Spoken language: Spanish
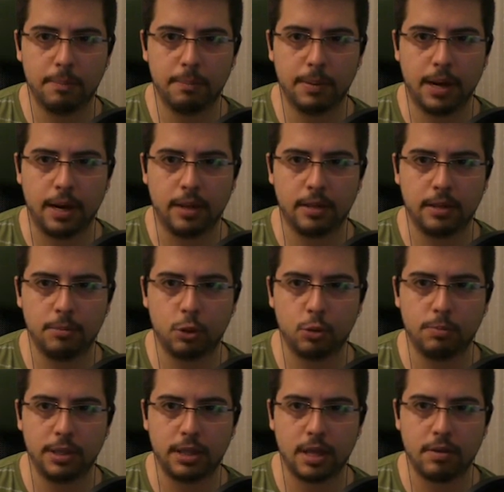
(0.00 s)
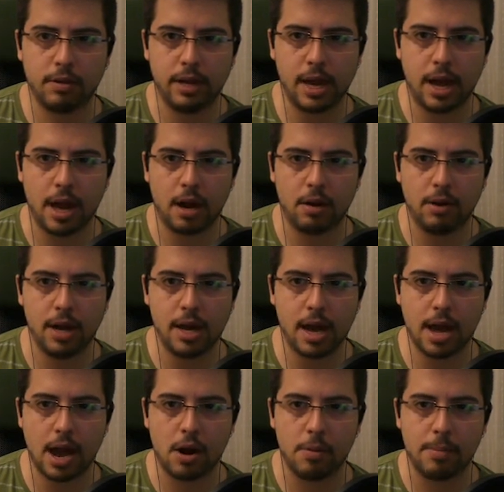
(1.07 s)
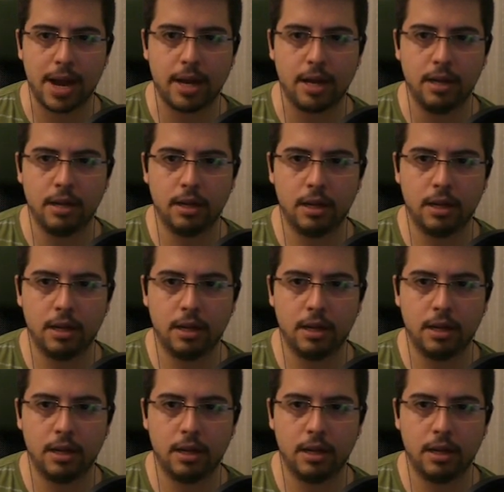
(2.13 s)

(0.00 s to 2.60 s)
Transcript: Vale, echemos un vistazo. Ahí hay algo, ahí hay algo, Mike.